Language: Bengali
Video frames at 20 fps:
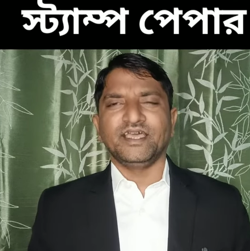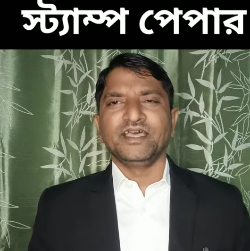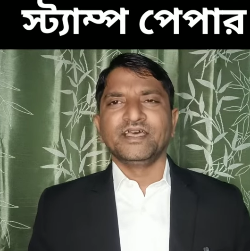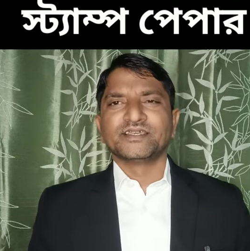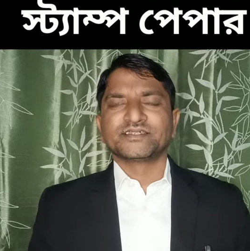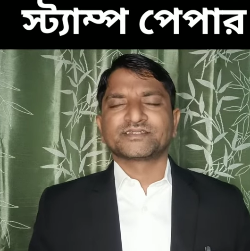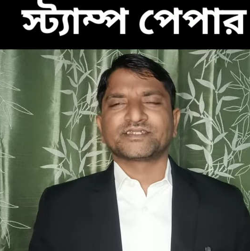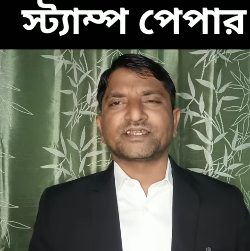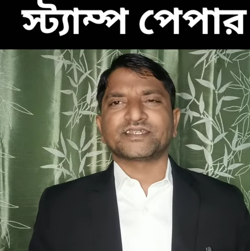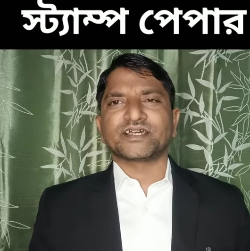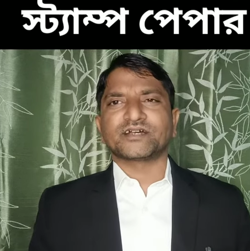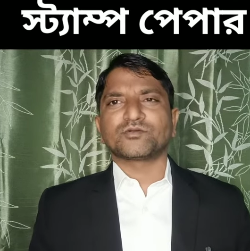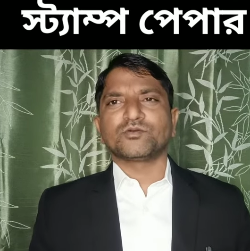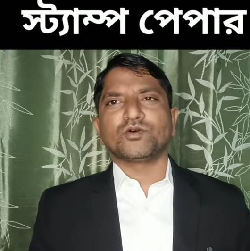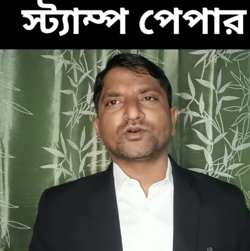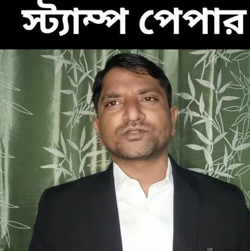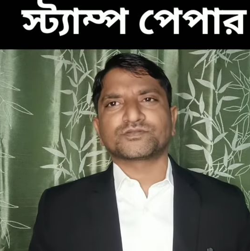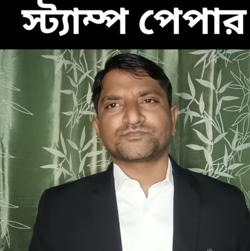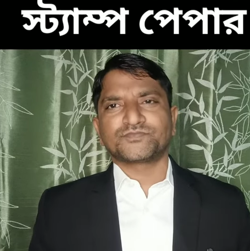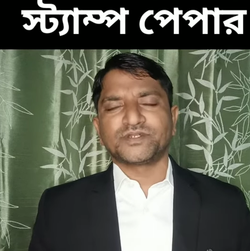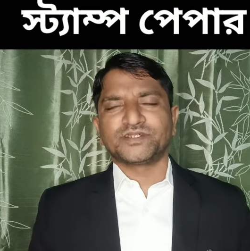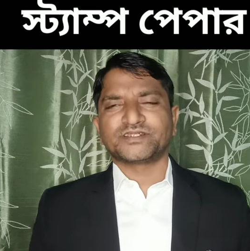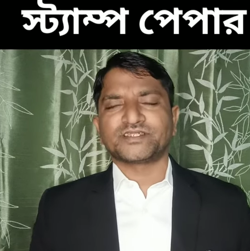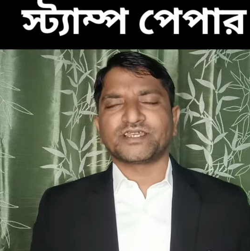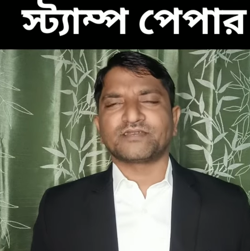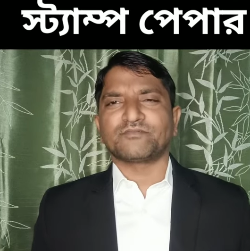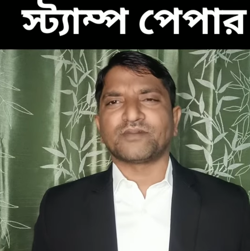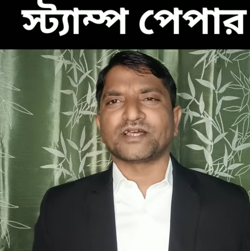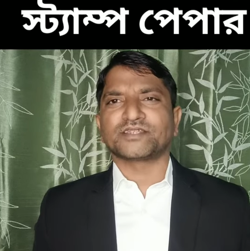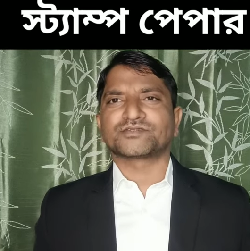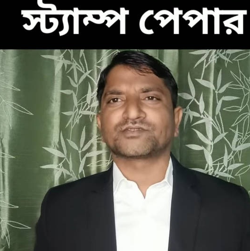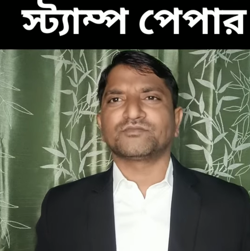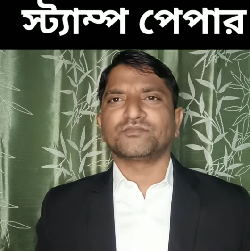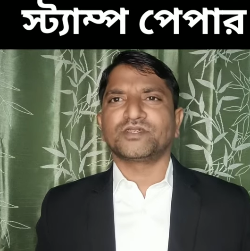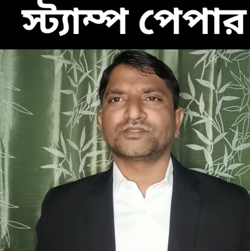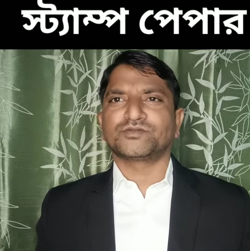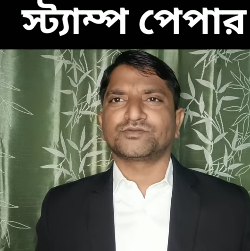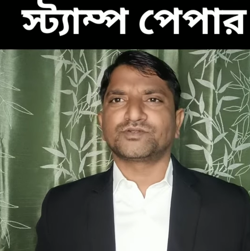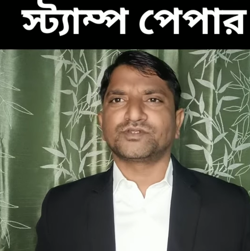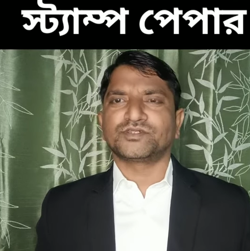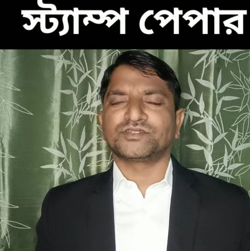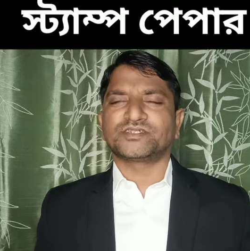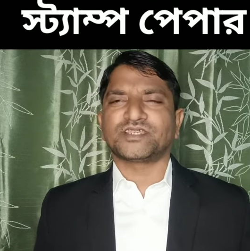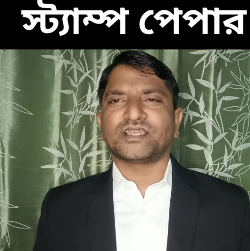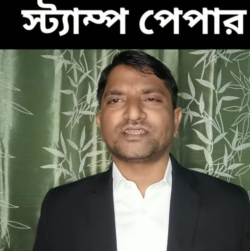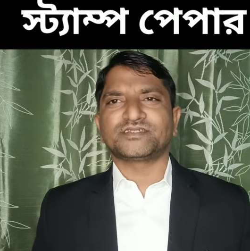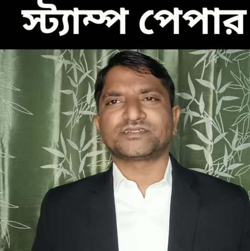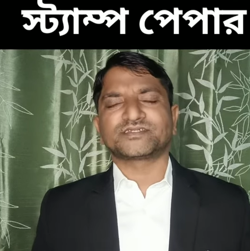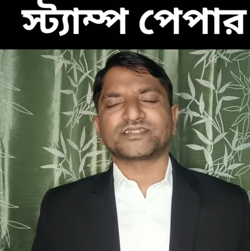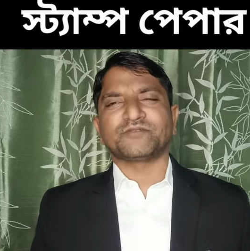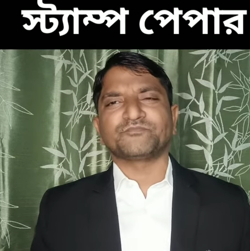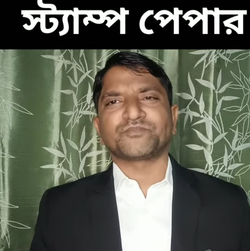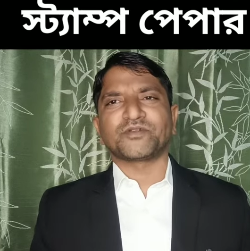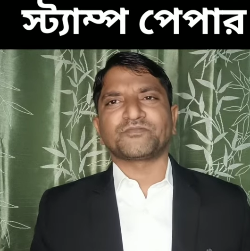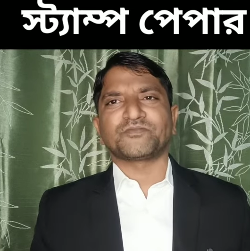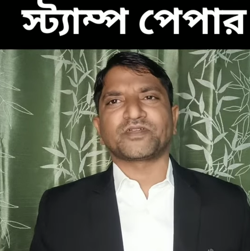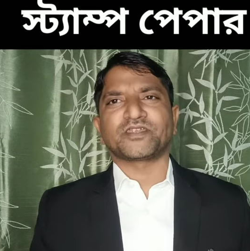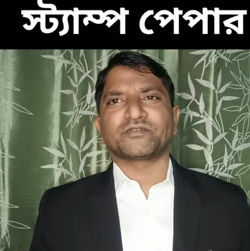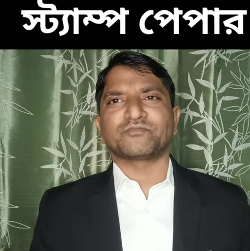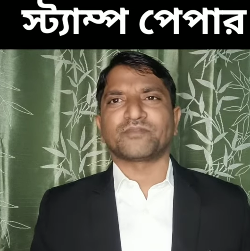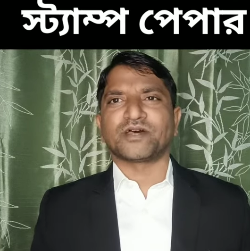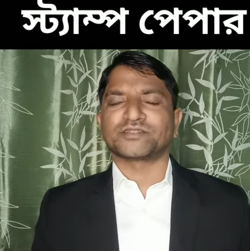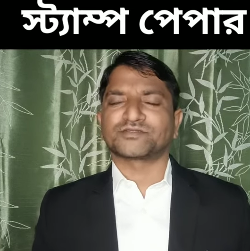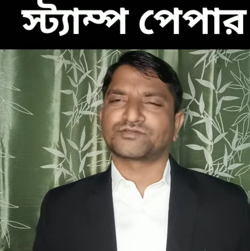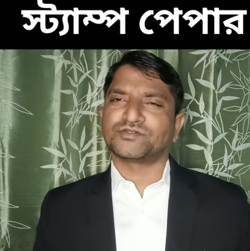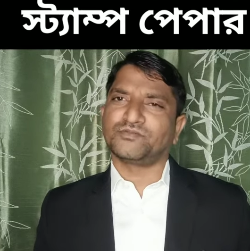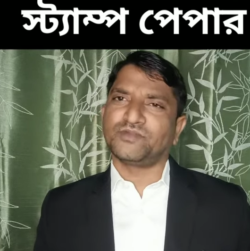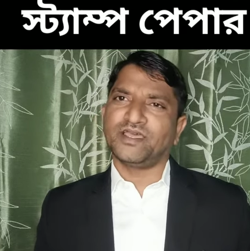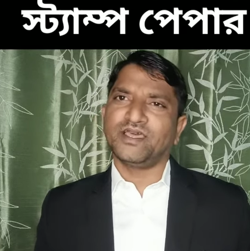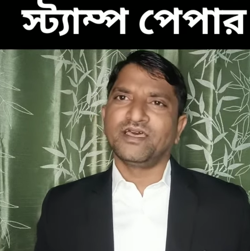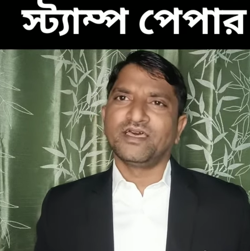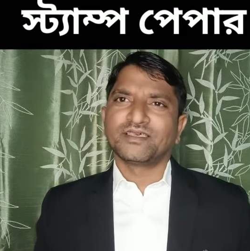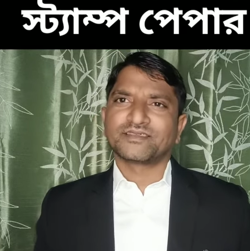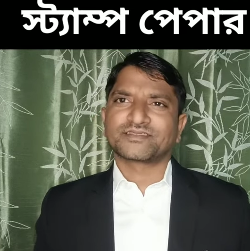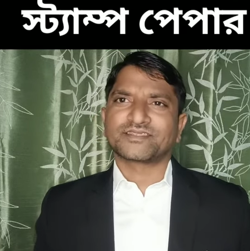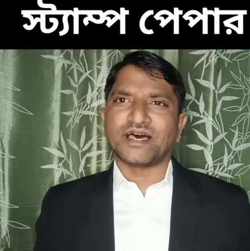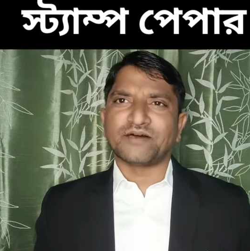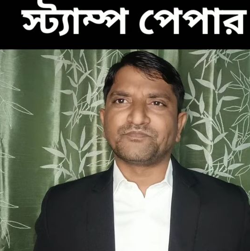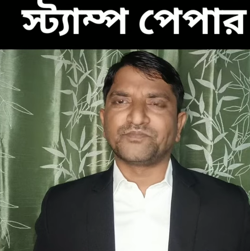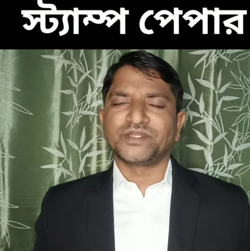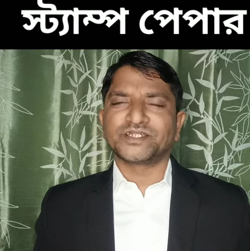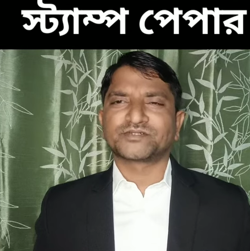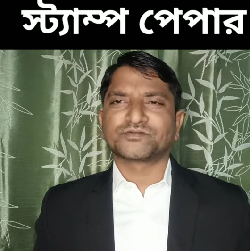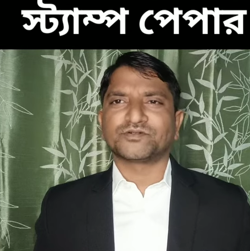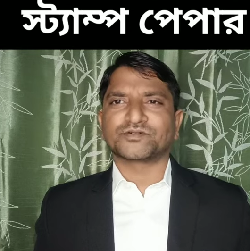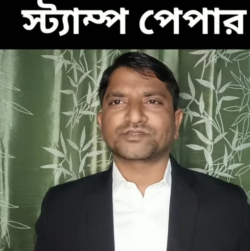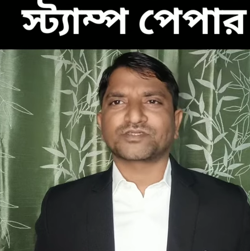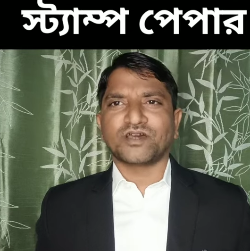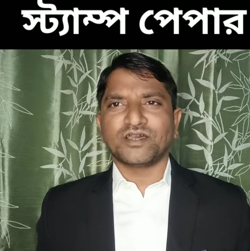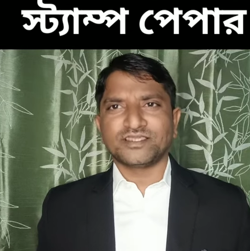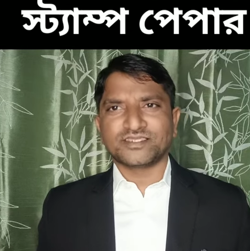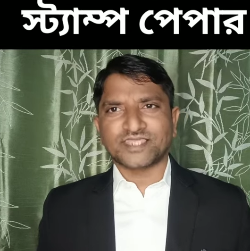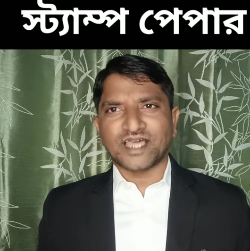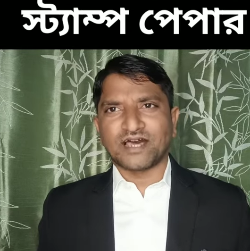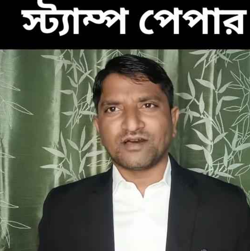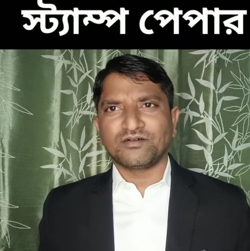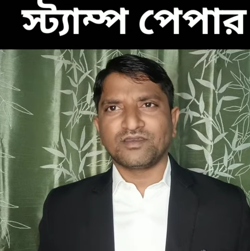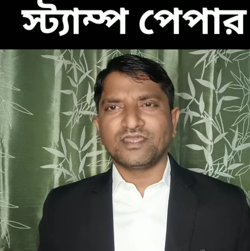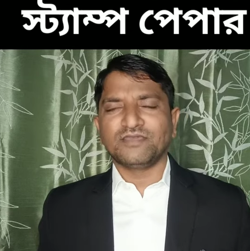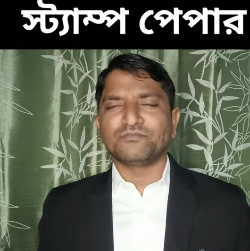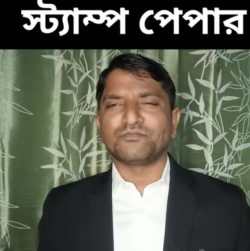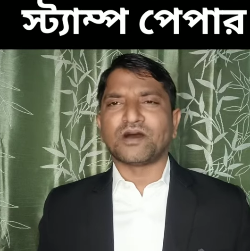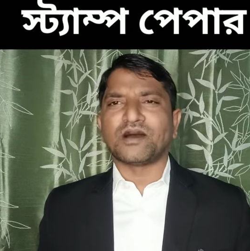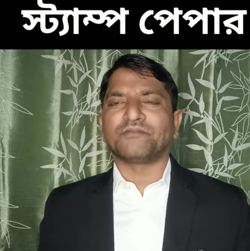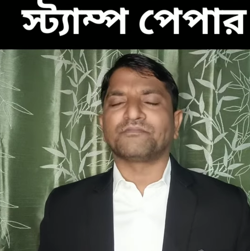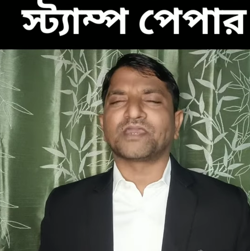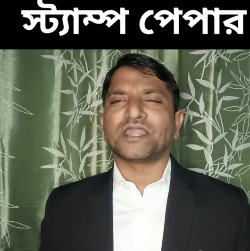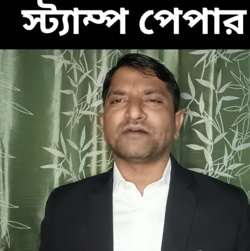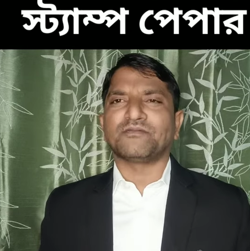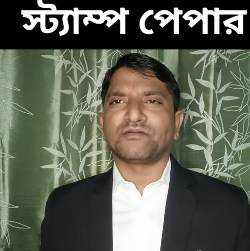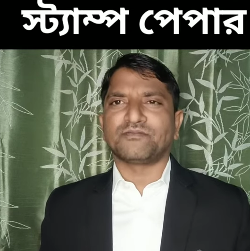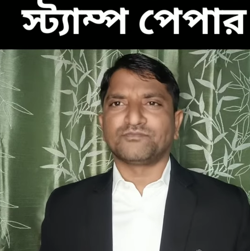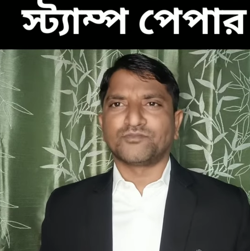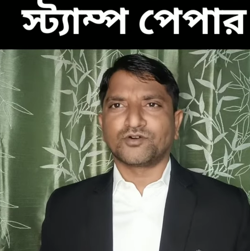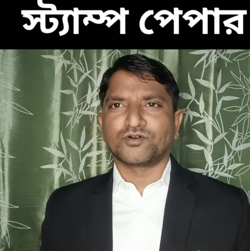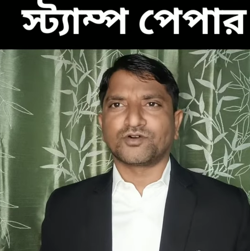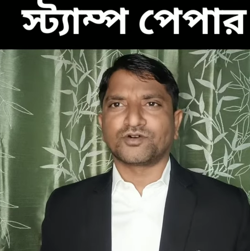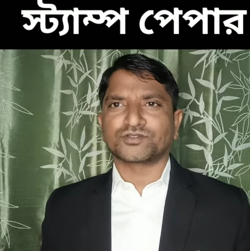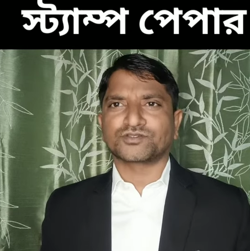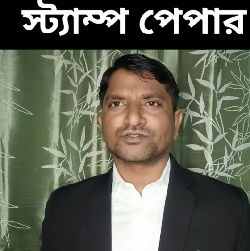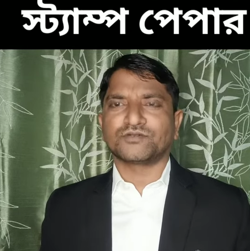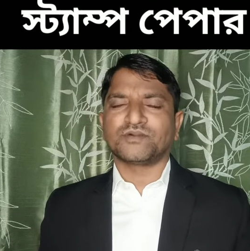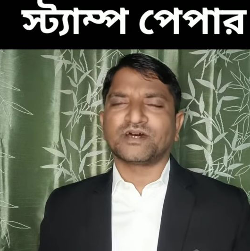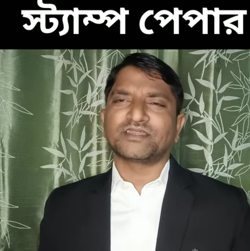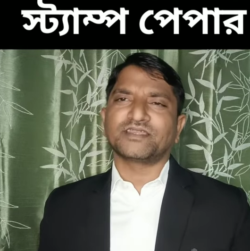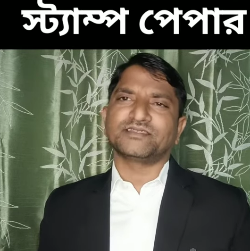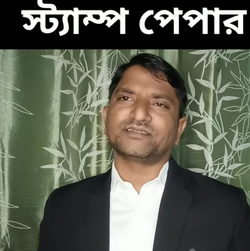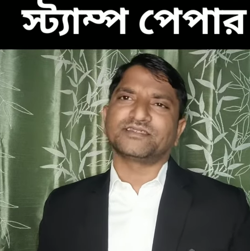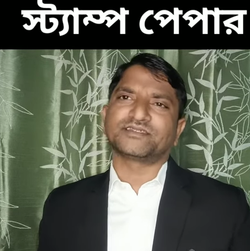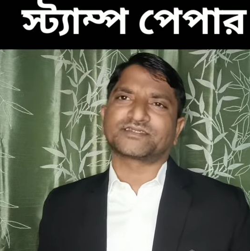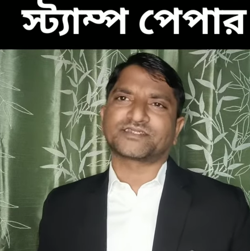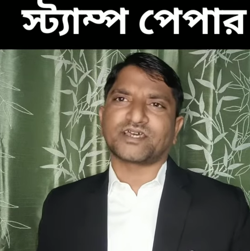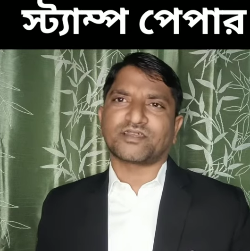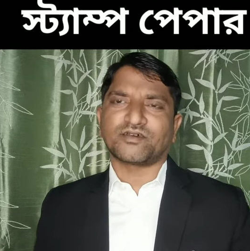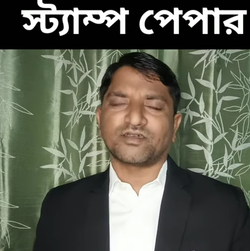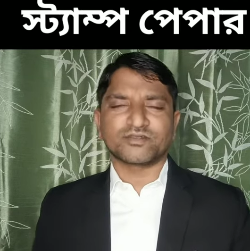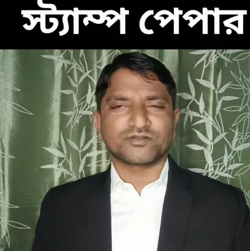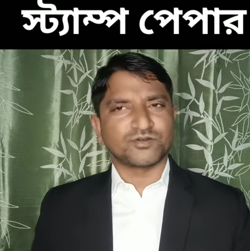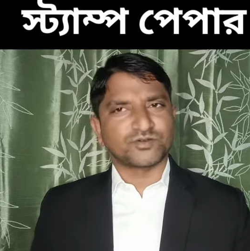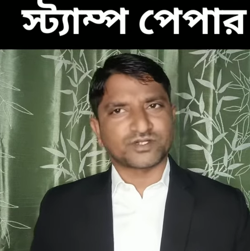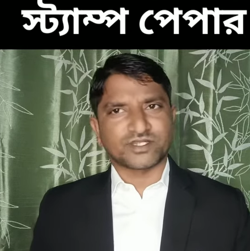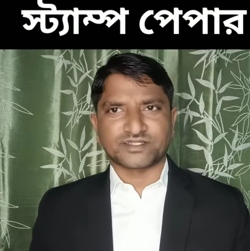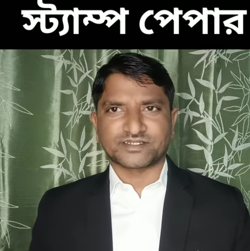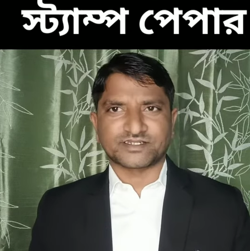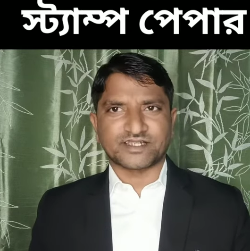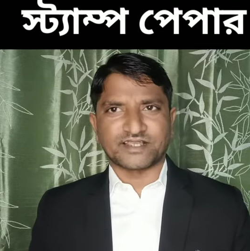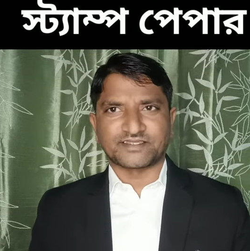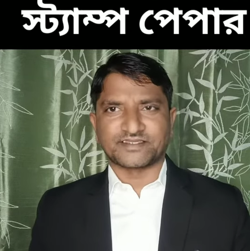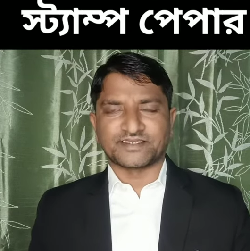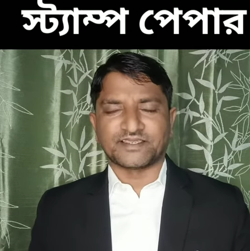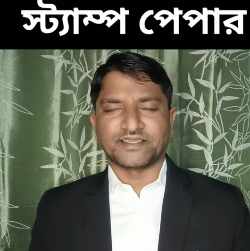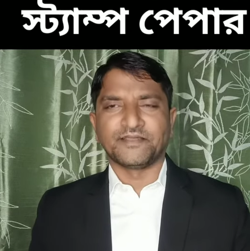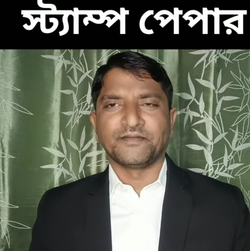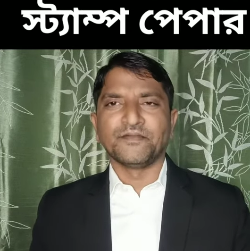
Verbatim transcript: সেটা কোস্ট ফিসের মাধ্যমে জুডিশিয়াল স্ট্যাম্প পেপারের মাধ্যমে সাবমিট করতে হয় তাহলেই মামলা বা মোকদ্দমা রেজিস্টার হয় কোর্টের কাছে